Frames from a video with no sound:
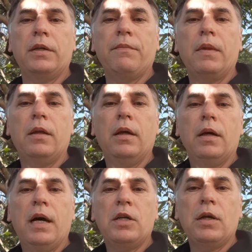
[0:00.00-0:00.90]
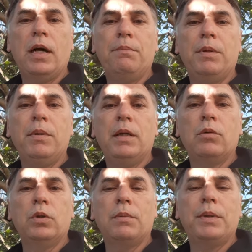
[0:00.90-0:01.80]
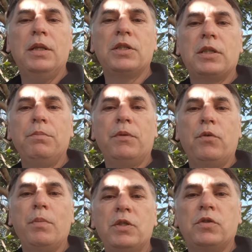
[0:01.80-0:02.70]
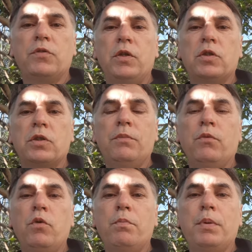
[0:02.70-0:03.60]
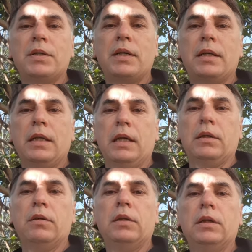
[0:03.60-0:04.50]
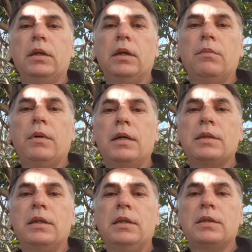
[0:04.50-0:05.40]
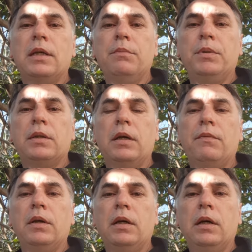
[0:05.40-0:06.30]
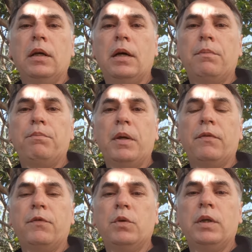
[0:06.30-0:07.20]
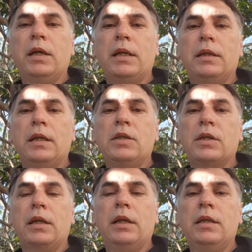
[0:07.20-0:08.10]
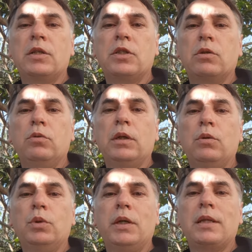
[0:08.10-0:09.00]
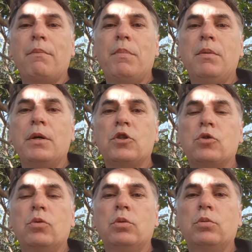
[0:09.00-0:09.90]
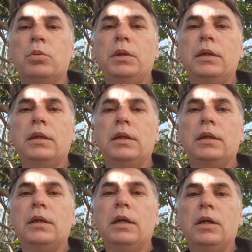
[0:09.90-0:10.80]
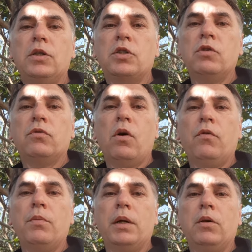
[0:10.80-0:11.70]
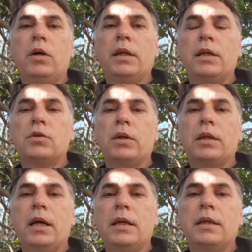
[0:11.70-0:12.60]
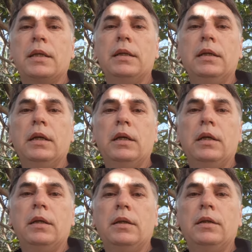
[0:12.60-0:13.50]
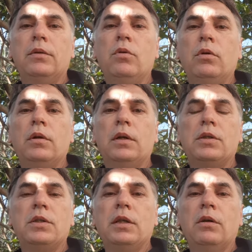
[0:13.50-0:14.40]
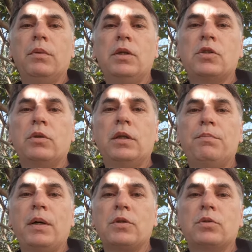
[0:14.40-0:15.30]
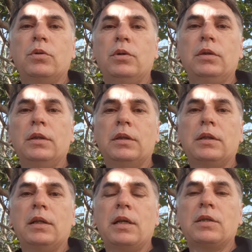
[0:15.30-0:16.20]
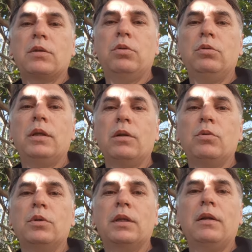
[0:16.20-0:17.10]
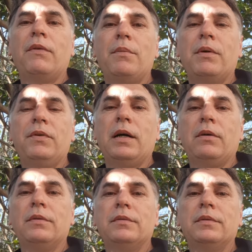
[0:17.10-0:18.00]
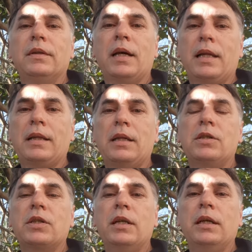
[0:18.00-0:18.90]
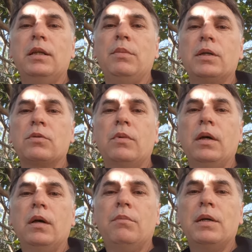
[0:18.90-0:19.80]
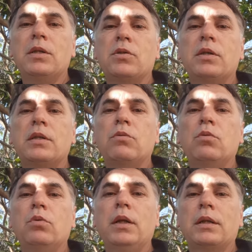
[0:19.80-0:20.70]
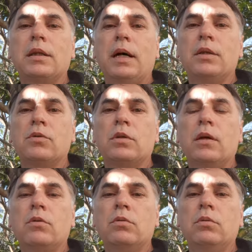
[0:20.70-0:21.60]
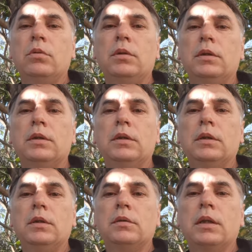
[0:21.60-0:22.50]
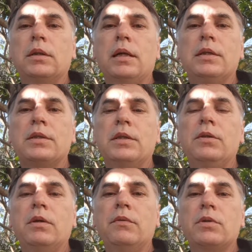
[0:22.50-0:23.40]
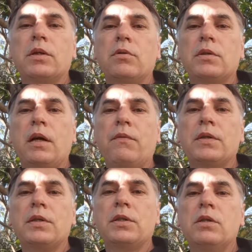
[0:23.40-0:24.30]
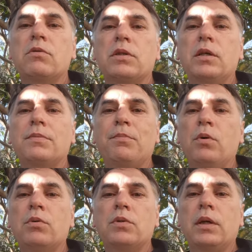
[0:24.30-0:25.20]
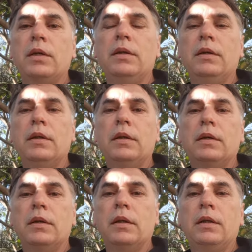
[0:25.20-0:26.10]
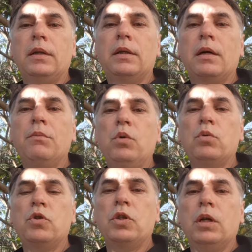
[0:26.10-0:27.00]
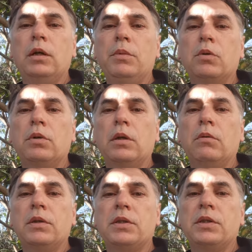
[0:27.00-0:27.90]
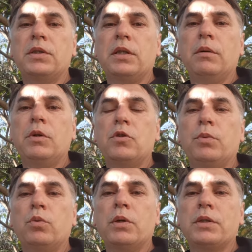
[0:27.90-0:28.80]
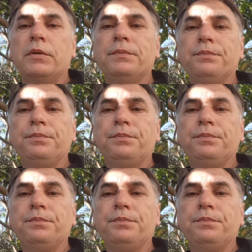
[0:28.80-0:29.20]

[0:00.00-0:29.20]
aí. A, a primeira luta para ele sempre foi mais difícil, sempre foi um pesadelo, mas ele sempre teve é, perfil dele, característica dele. Na segunda luta ele está bem mais solto e ele desenvolve melhor aí sua técnica. E no, geralmente quando ele passou da, da segunda luta ele vai para a final é característica dele mesmo. Mas isso aí são tudo detalhes. O taekwondo, detalhezinho aí você consegue fazer 5, 6 pontos aí. Ele está muito dinâmico, então, esse sistema de pontuação.